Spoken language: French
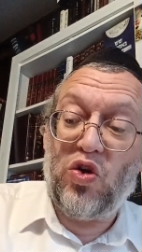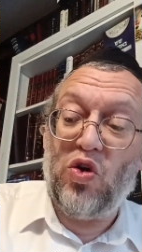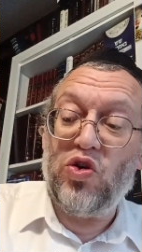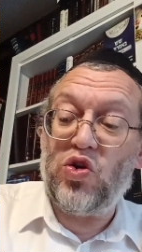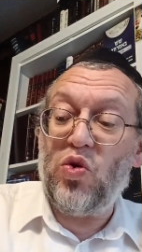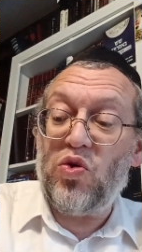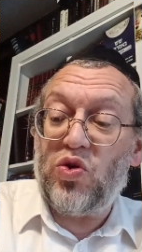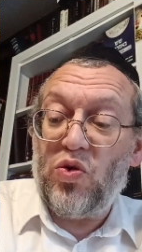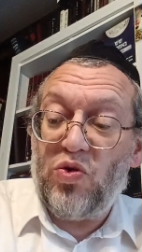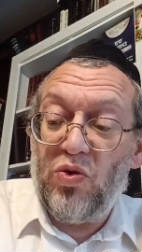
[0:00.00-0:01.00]
que
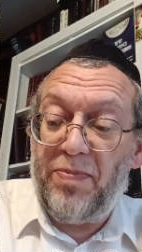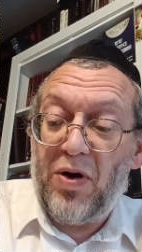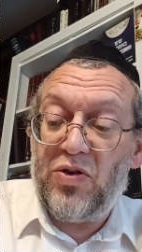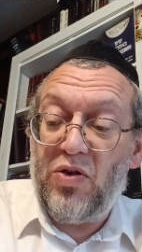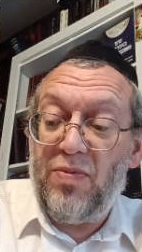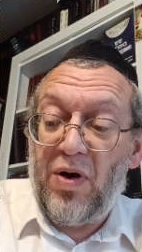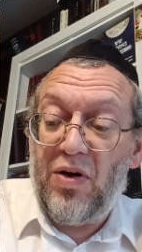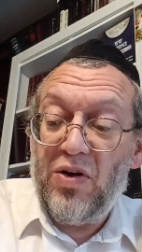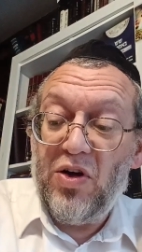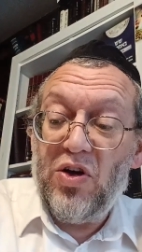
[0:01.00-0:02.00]
son
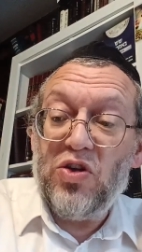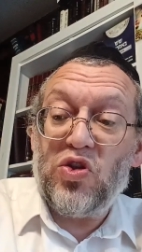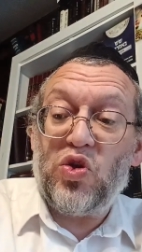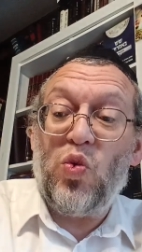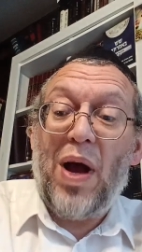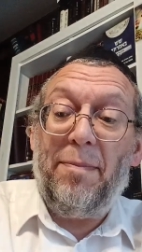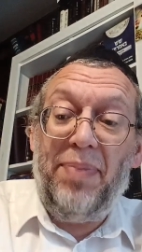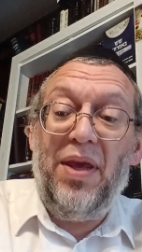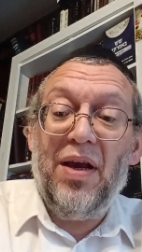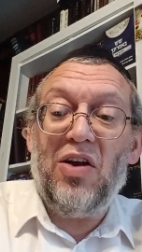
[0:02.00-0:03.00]
comportement soit
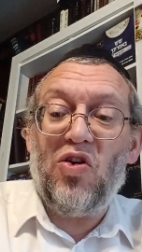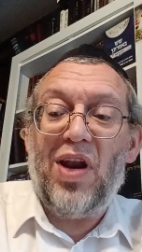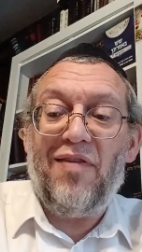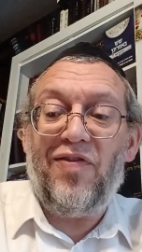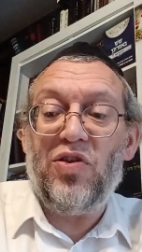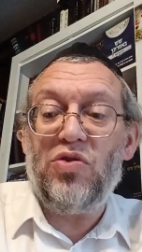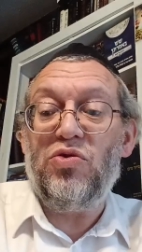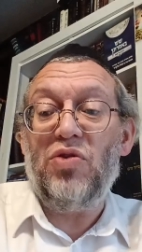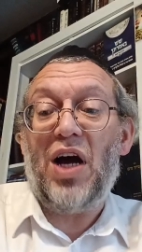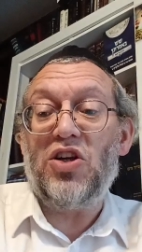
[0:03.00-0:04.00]
pire que la faute
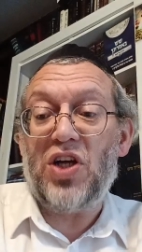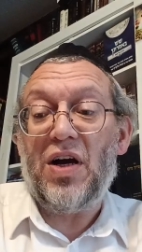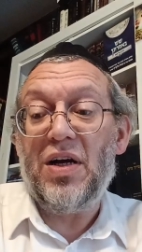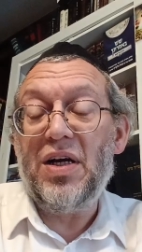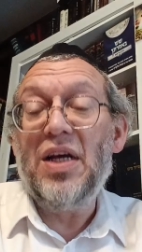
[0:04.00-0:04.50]
du rachat.